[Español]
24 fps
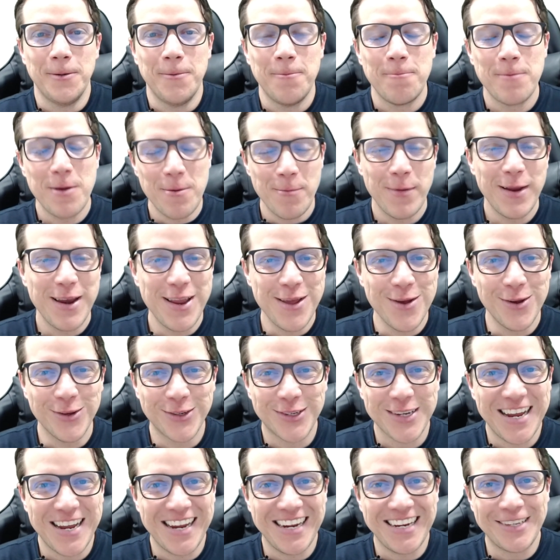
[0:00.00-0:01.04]

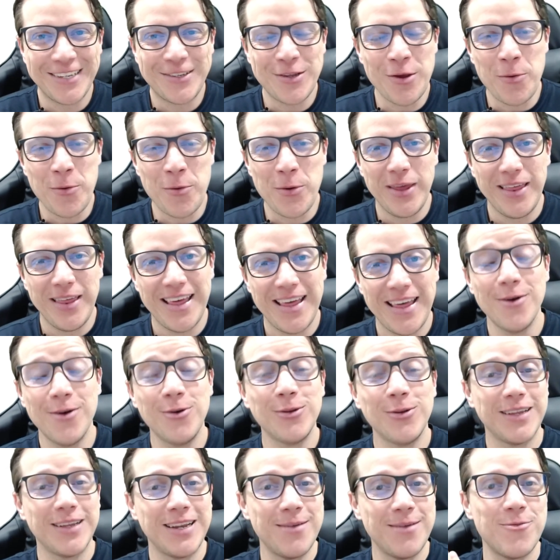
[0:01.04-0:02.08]
Bienvenidos a este
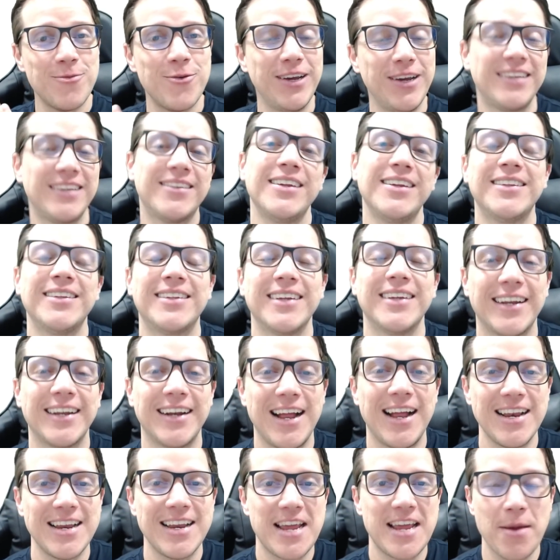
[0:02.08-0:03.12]
video, tenemos esta
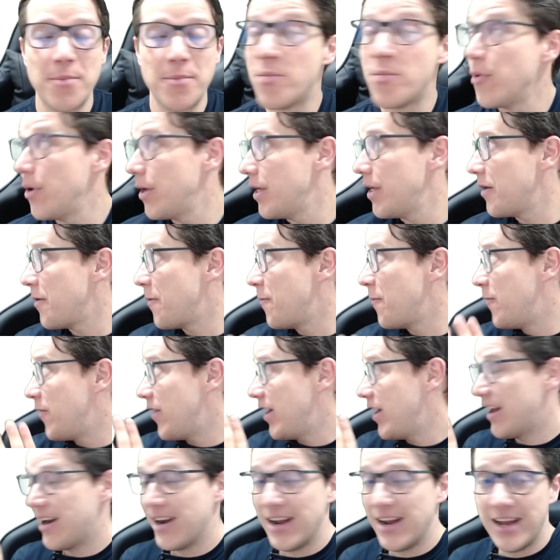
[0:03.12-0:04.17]
integral que puedes
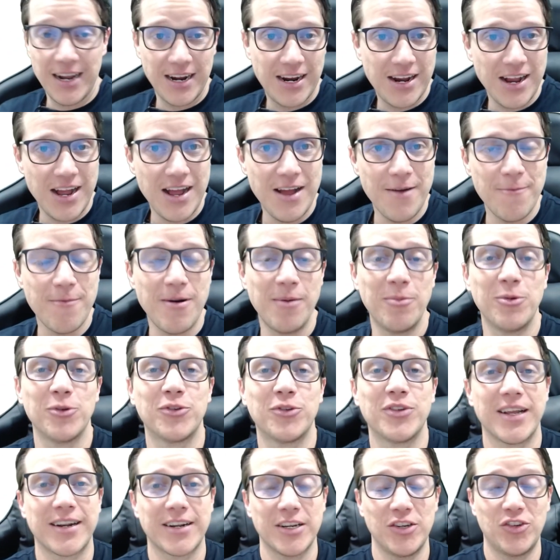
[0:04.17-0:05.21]
ver acá,
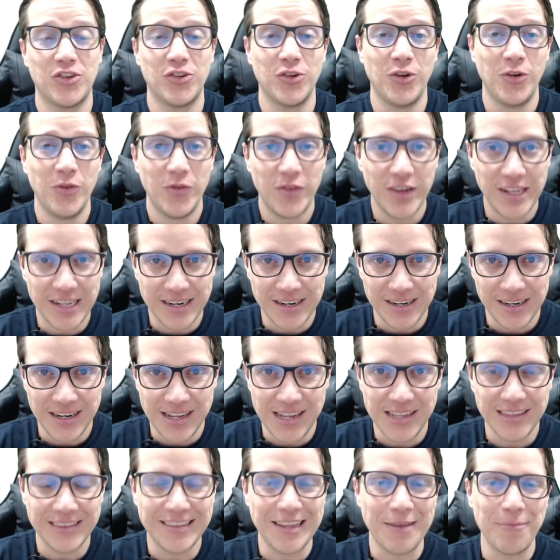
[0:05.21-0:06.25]
vamos a
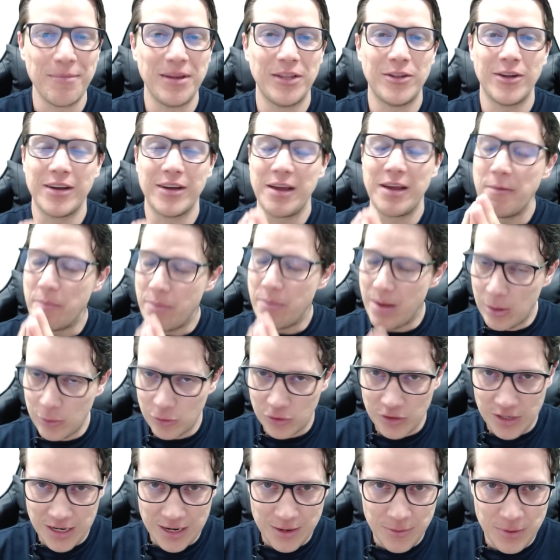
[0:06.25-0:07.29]
resolverla, te invito a que
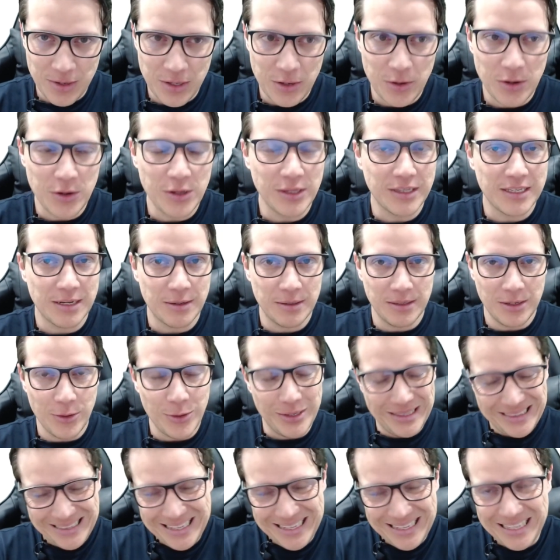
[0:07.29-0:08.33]
pauses el video y lo,
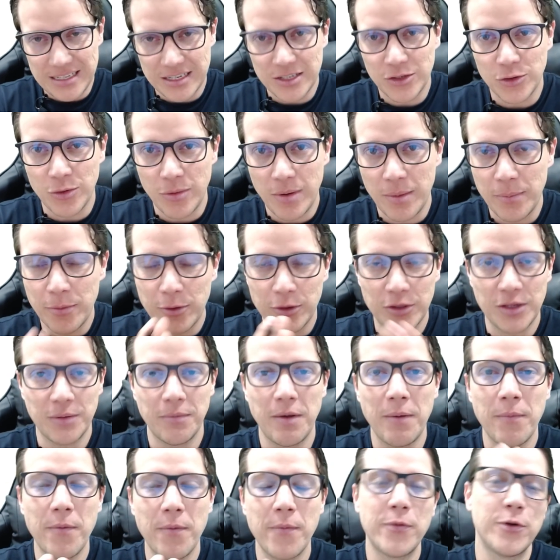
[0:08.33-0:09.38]
intentes resolver por ti
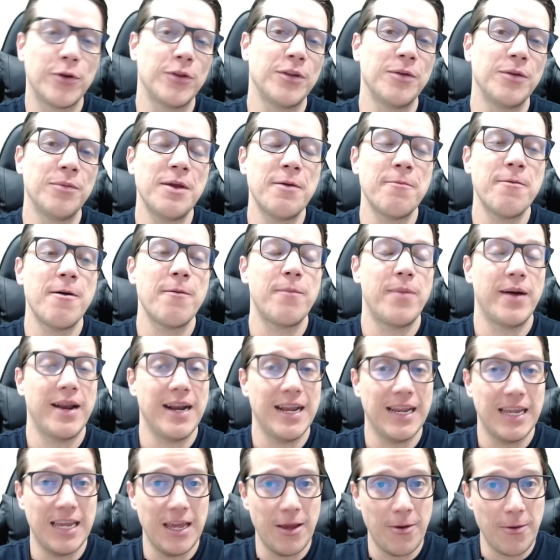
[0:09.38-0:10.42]
mismo o por ti misma
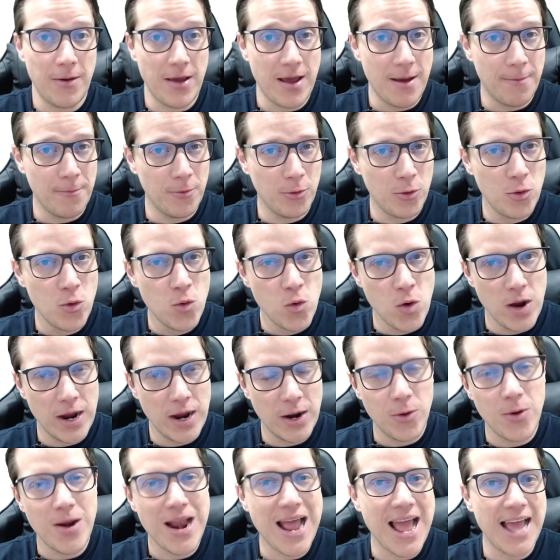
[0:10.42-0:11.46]
para que veamos
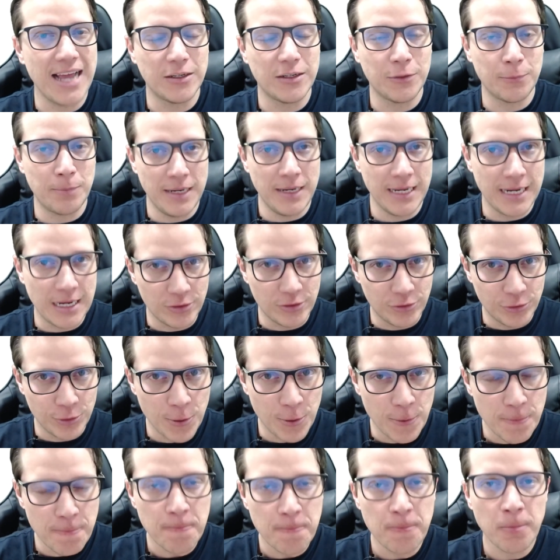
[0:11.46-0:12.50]
luego la
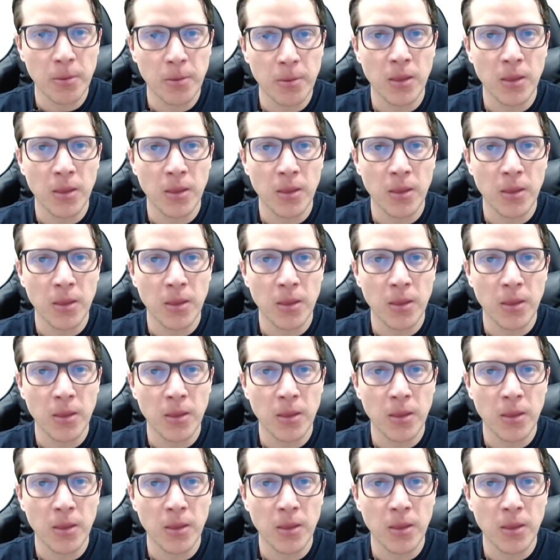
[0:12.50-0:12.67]
explicación.